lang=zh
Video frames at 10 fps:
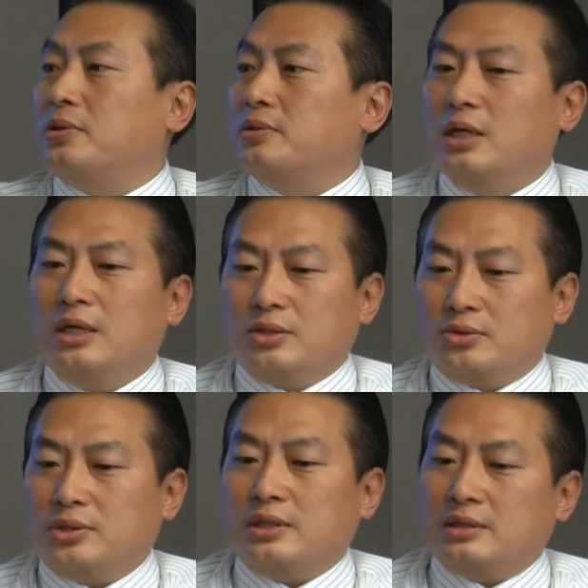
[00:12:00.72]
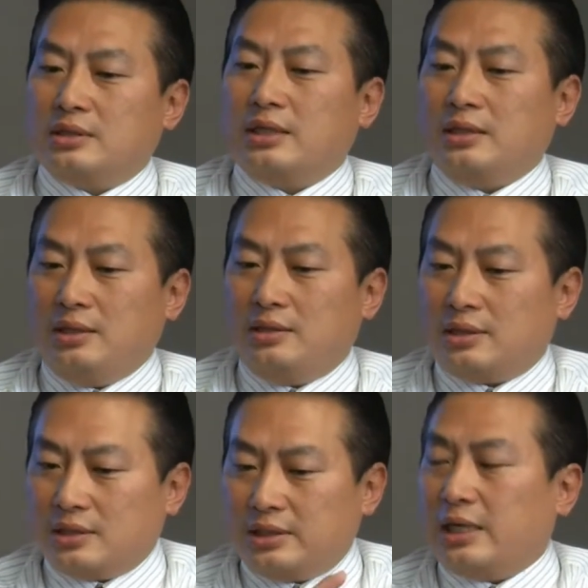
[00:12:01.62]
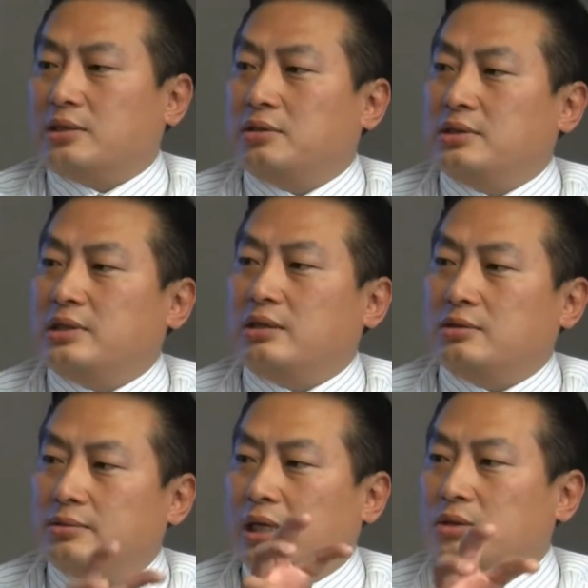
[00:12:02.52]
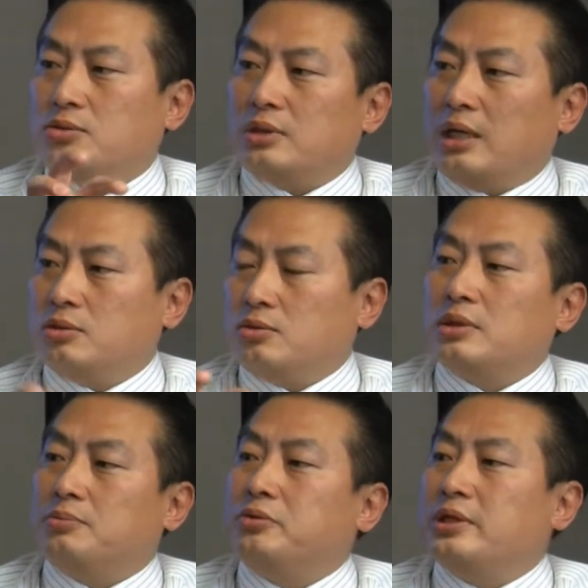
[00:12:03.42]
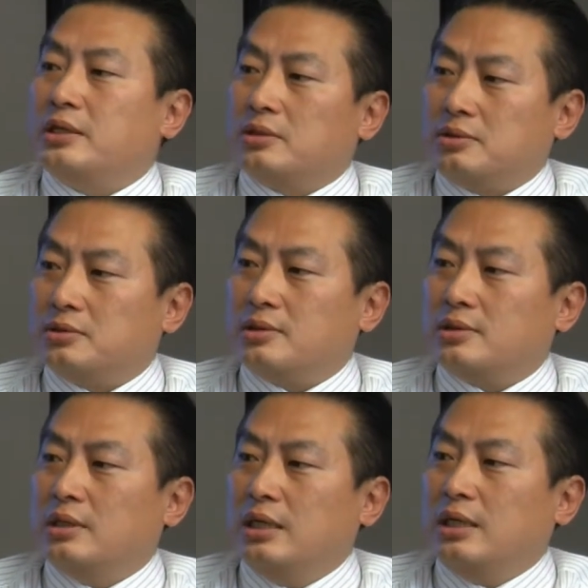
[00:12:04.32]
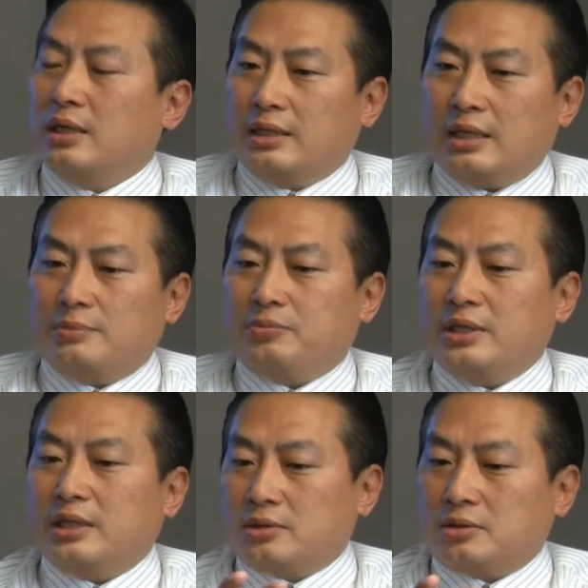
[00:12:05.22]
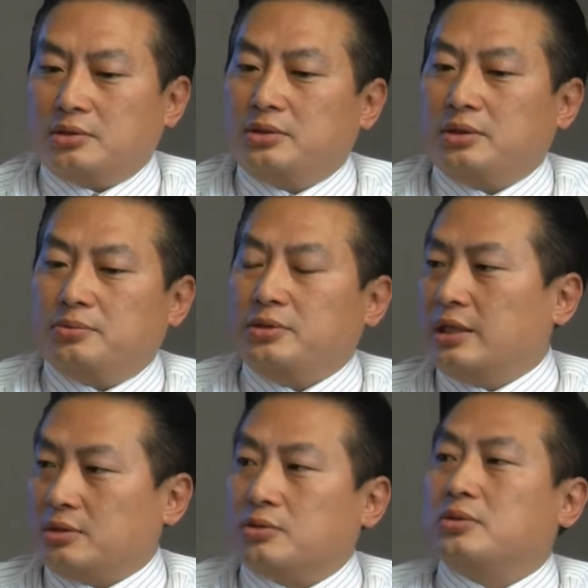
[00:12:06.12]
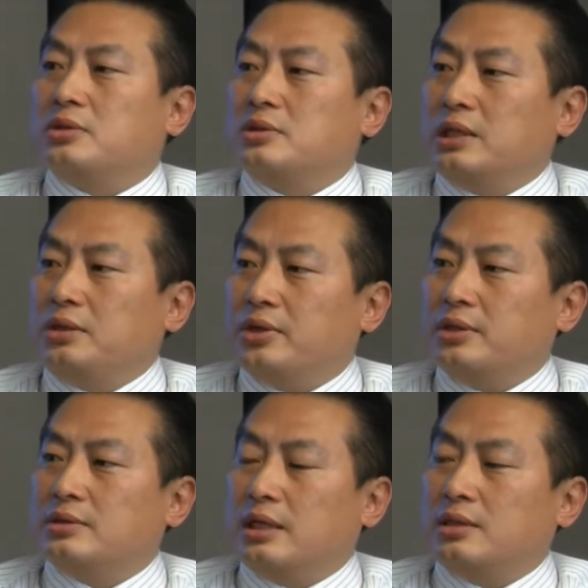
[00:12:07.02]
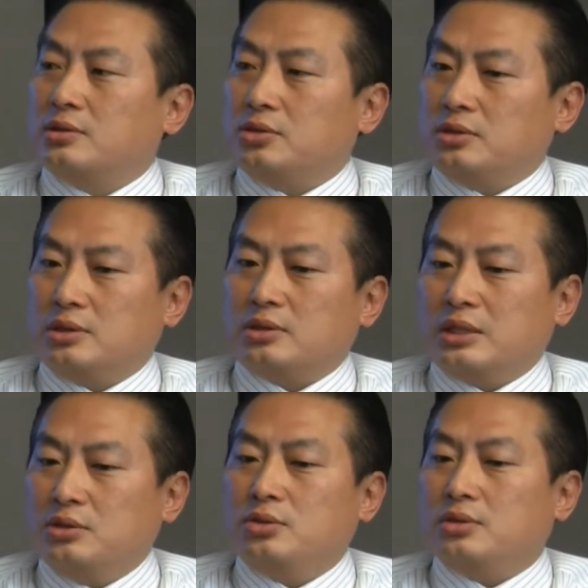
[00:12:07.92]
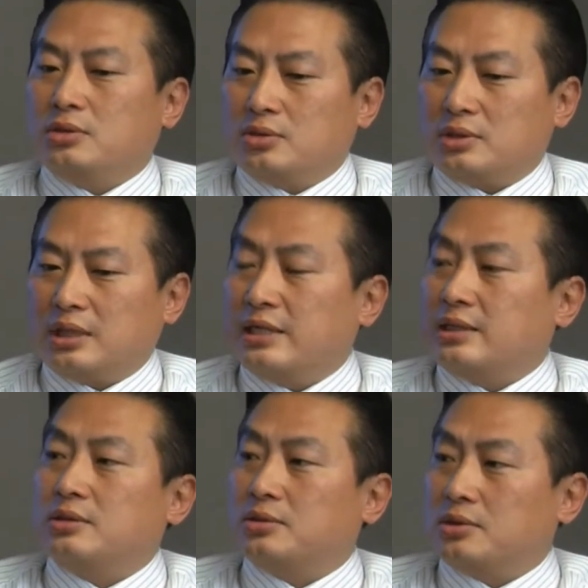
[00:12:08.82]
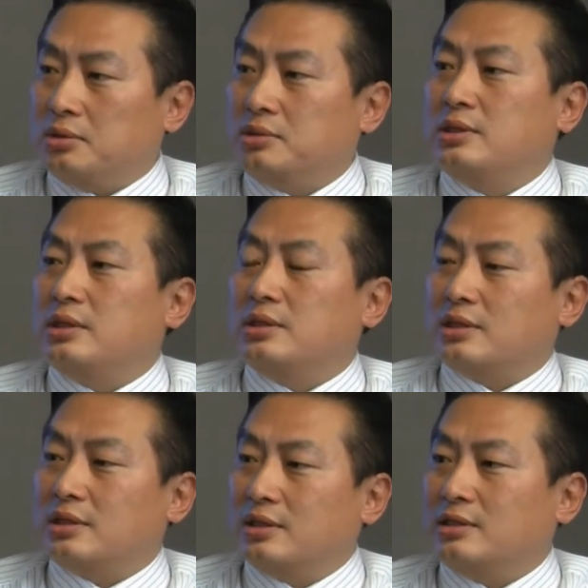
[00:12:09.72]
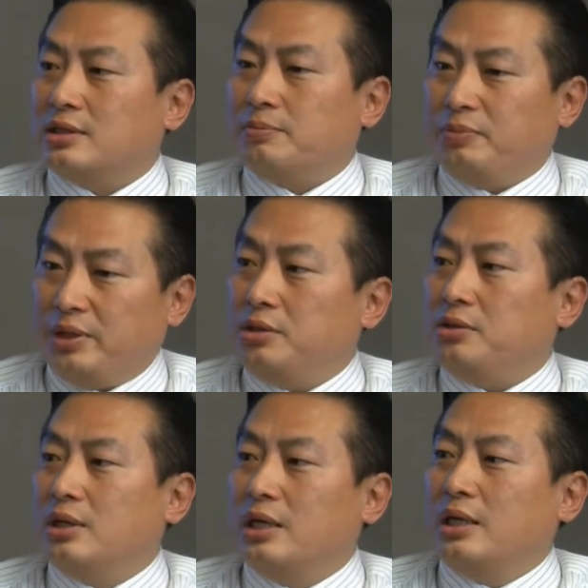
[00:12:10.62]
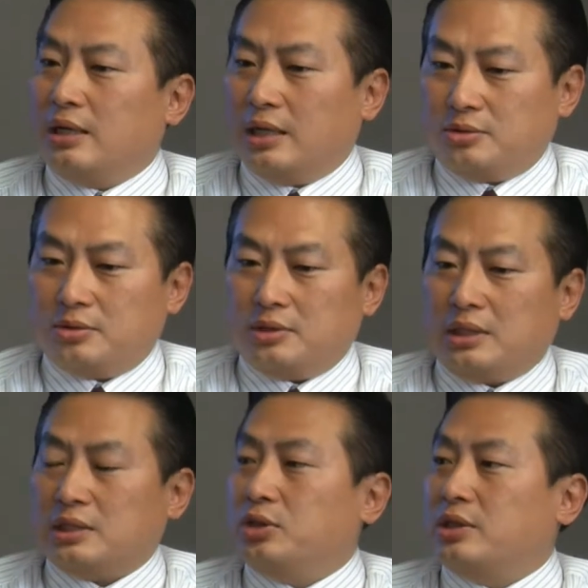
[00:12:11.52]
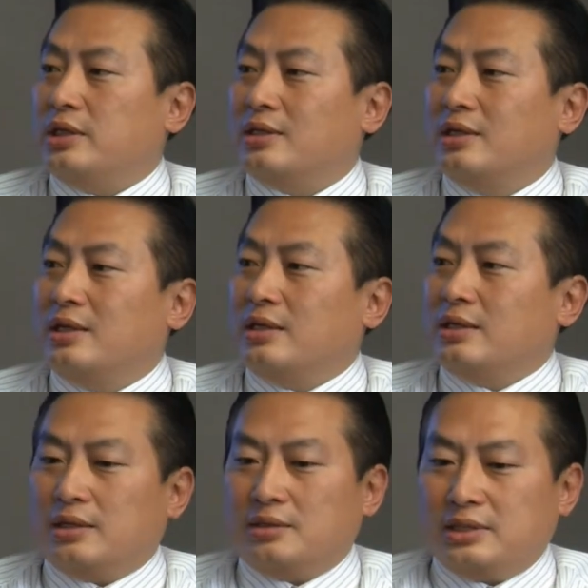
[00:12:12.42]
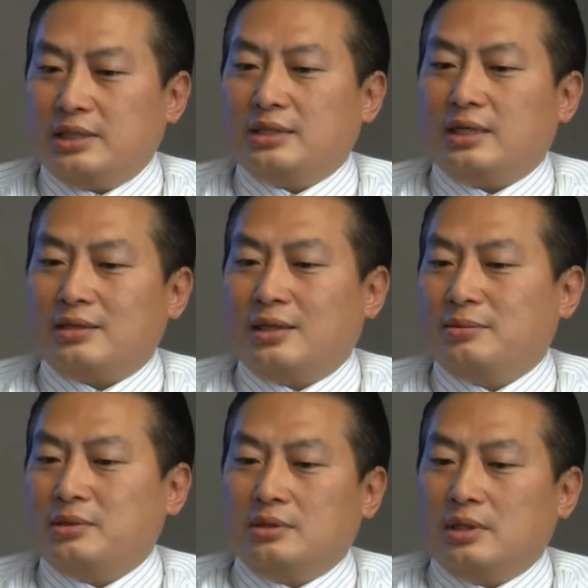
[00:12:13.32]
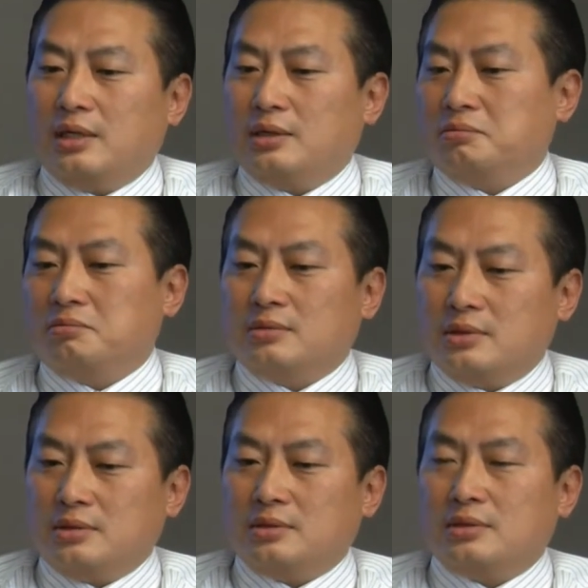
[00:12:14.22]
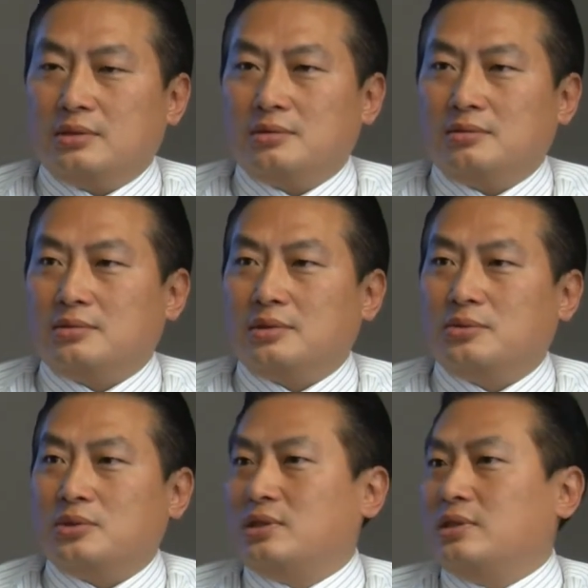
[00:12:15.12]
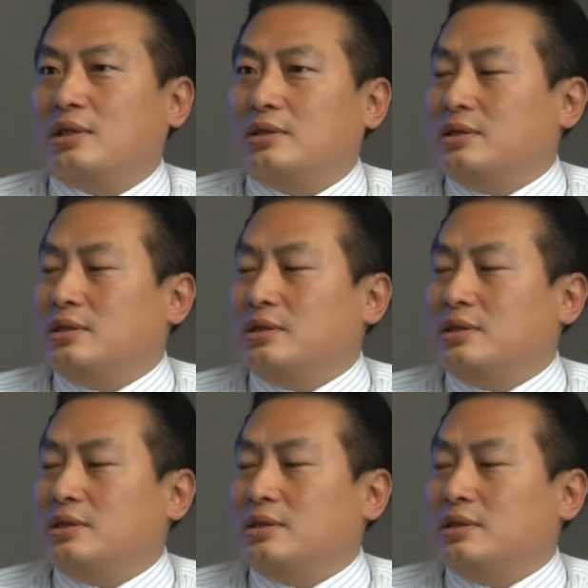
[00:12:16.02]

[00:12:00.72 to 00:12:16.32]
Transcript: 资者所需求不同，所以在以这个架构之下，我们还做了好多个不一样的公司。那不一样的公司有不一样的股东成员，然后就是根据说大家所投资的这个这个比例来做一个决定。然后现在他们啊，呃，